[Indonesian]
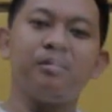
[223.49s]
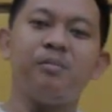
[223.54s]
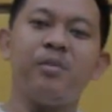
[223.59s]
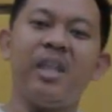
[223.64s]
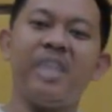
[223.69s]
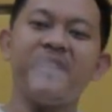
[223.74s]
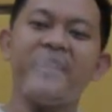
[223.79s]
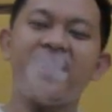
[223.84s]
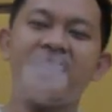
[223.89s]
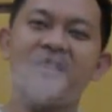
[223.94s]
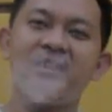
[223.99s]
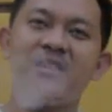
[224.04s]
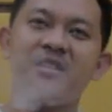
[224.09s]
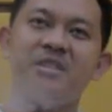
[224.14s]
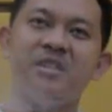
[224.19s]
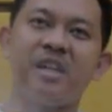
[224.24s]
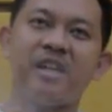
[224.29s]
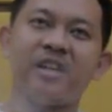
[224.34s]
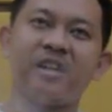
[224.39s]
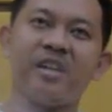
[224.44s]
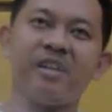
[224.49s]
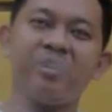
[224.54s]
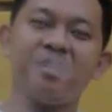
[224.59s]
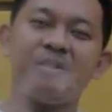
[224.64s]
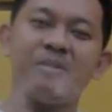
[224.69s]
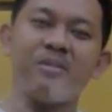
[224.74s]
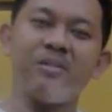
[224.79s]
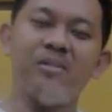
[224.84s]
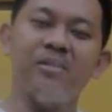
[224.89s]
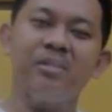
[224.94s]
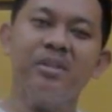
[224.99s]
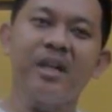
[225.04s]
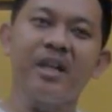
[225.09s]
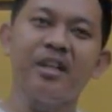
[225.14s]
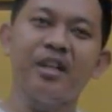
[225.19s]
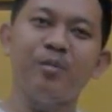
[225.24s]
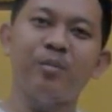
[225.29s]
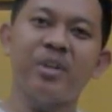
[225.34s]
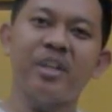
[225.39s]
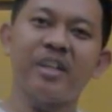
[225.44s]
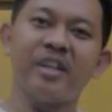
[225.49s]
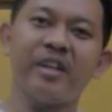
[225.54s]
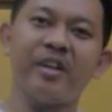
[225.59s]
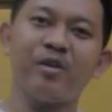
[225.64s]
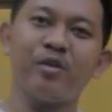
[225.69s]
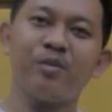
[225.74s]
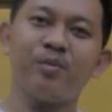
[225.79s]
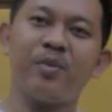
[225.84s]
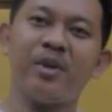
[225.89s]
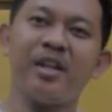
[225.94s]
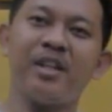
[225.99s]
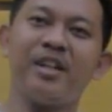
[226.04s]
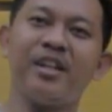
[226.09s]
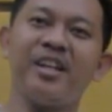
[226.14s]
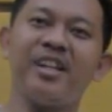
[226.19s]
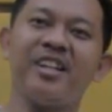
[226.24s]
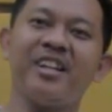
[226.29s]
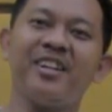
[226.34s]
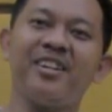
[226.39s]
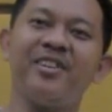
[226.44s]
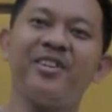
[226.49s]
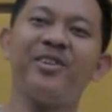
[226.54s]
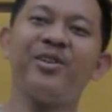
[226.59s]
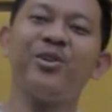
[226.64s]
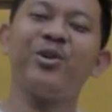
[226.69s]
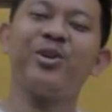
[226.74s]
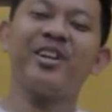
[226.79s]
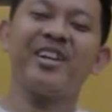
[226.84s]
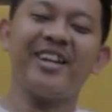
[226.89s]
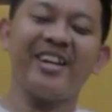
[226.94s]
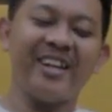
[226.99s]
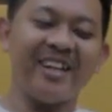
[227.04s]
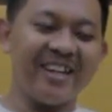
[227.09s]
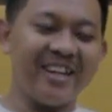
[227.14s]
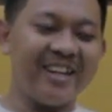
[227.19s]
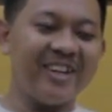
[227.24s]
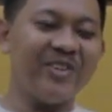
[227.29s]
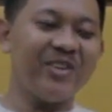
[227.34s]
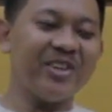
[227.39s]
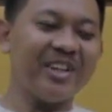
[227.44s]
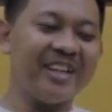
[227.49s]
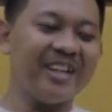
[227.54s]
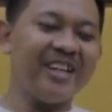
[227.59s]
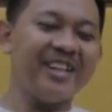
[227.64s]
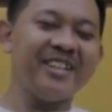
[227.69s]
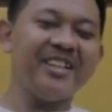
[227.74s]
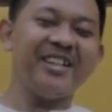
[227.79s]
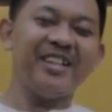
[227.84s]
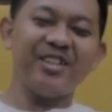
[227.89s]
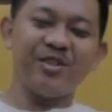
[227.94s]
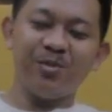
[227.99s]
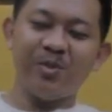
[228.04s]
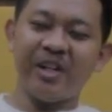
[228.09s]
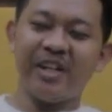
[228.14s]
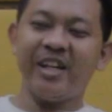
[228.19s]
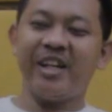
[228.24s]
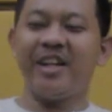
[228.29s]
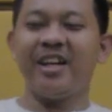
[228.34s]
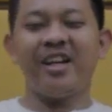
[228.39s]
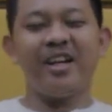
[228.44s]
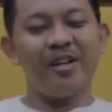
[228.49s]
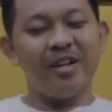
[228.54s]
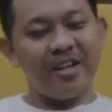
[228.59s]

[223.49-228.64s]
Banyak jejak yang ku tanam mereka ikut panen. Oke, oke, dia ini sebagai